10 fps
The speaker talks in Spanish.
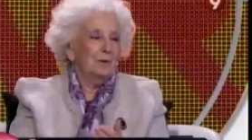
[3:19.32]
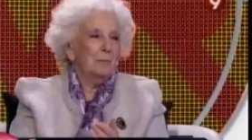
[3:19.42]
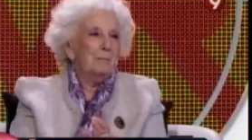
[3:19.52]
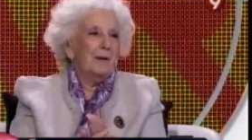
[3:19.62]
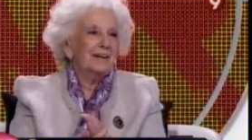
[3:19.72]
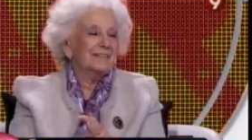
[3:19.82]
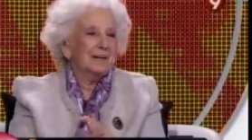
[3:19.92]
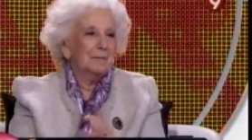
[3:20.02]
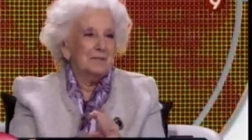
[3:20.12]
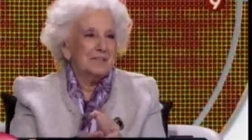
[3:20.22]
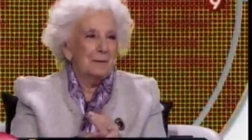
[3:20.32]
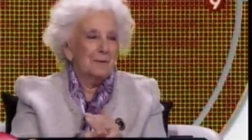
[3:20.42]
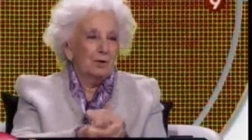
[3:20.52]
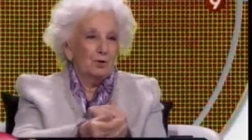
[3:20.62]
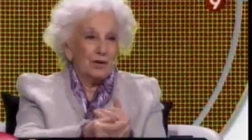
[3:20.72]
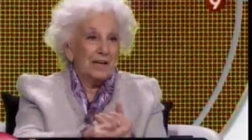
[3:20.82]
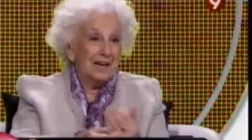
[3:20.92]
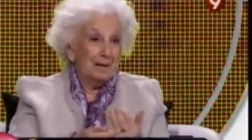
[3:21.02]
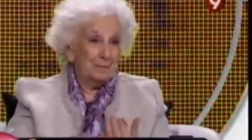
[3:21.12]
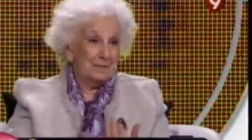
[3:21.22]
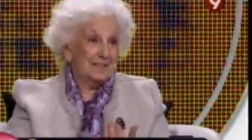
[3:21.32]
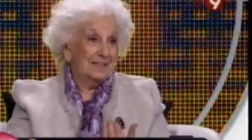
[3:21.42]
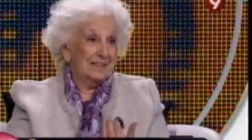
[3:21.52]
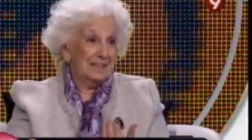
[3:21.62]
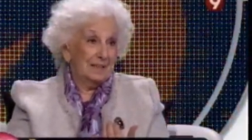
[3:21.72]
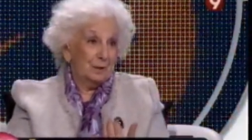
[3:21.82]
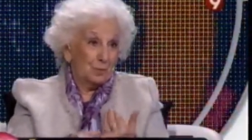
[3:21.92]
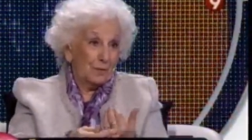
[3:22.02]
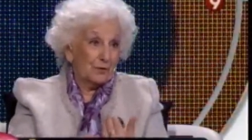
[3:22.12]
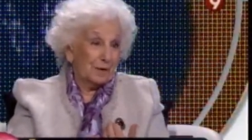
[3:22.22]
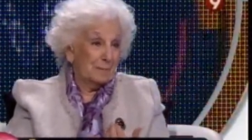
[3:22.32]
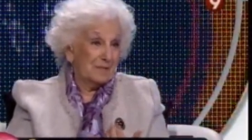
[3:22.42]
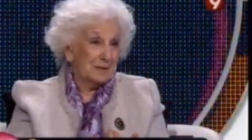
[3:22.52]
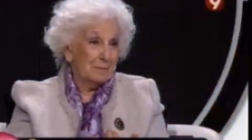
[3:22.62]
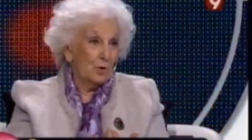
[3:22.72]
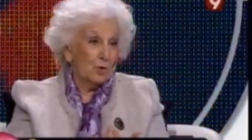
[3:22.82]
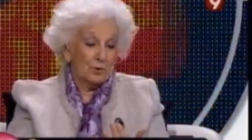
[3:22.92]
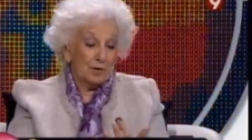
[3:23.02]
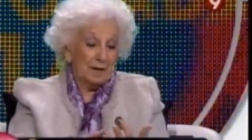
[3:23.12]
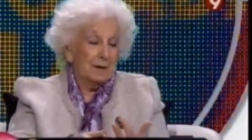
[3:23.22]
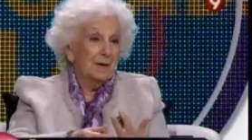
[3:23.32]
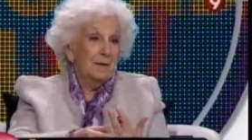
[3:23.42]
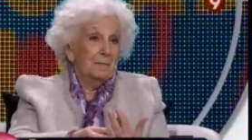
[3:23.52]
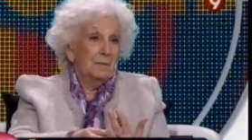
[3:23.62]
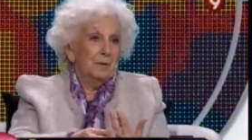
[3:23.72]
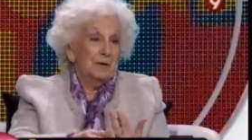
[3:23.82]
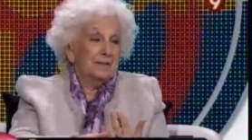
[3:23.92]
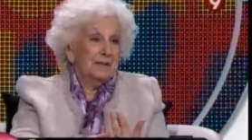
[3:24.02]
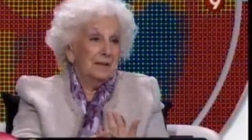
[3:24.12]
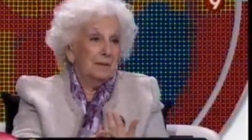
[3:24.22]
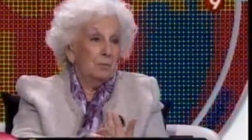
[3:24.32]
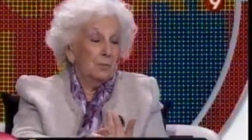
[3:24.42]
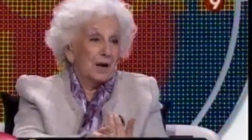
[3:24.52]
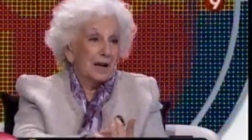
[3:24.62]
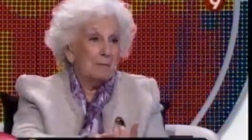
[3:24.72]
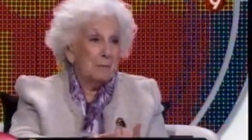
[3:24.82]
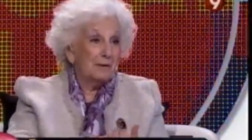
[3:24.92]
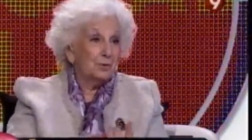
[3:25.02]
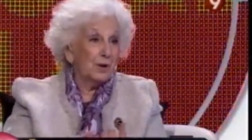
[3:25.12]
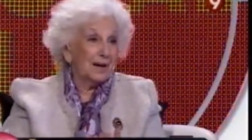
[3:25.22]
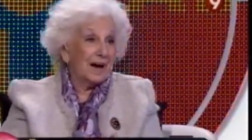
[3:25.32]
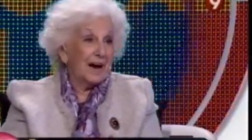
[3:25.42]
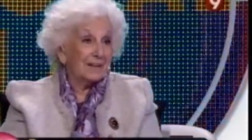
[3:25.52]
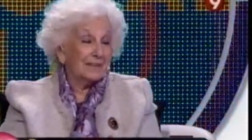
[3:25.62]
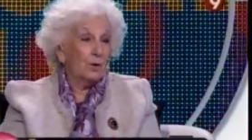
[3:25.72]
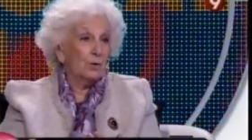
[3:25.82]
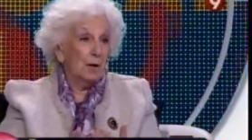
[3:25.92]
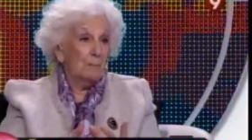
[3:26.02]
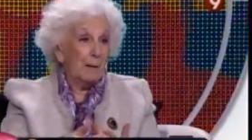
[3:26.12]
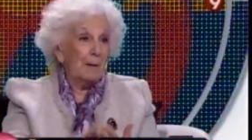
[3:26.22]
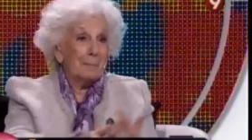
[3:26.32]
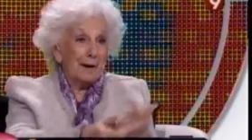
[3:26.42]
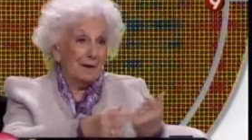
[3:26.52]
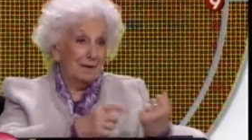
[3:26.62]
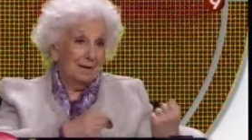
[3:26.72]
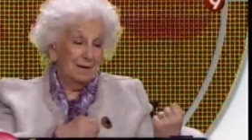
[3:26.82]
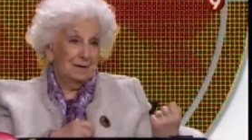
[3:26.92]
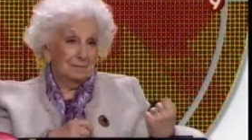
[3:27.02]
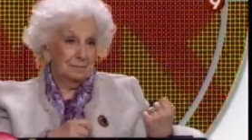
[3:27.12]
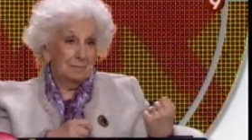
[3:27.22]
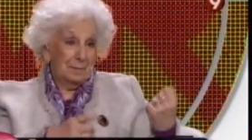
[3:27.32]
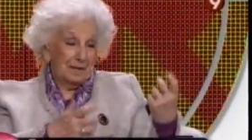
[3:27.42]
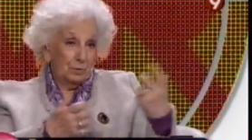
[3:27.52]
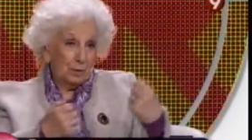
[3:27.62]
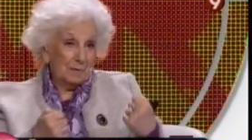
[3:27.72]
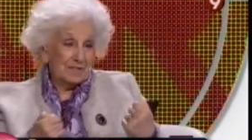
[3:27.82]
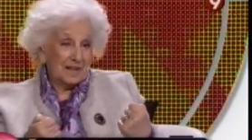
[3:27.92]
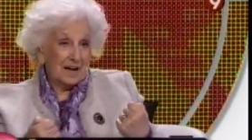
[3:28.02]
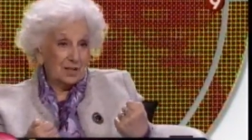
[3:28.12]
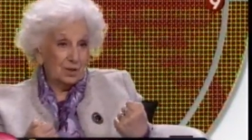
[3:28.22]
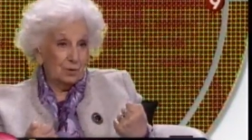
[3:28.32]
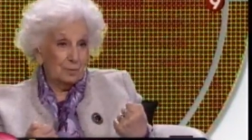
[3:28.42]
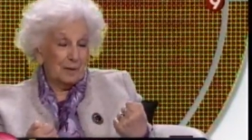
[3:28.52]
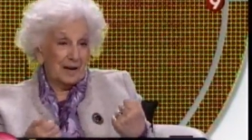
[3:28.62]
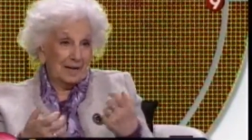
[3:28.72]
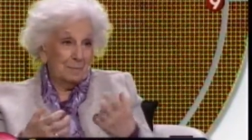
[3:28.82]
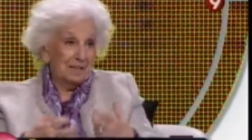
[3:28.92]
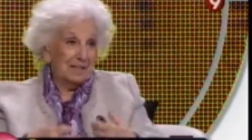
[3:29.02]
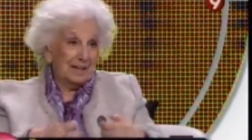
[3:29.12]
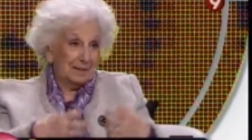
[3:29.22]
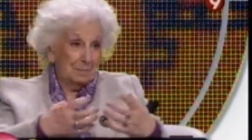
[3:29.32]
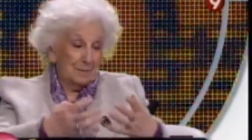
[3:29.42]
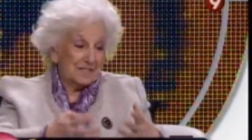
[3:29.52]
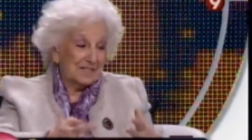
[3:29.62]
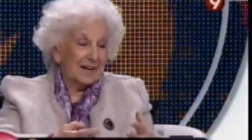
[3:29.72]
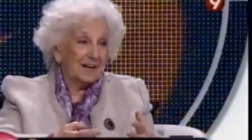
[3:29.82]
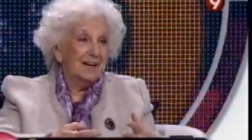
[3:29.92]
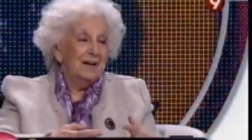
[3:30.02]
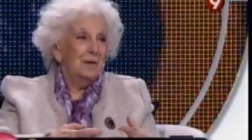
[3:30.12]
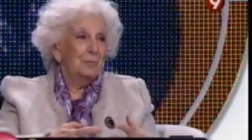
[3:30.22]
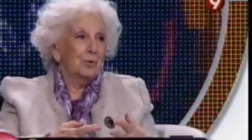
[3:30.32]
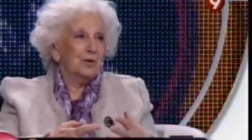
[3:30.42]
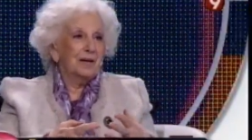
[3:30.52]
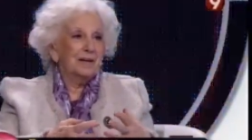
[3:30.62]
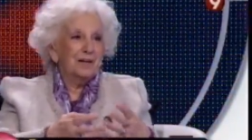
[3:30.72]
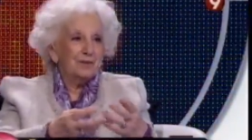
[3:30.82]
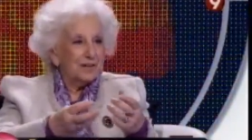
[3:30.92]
impacta que me llame Correa, el presidente de Ecuador, que me llamó, que este, Evo Morales me mande una carta o que el Papa me mande un emisario para que me diga que me va a llegar, porque creo que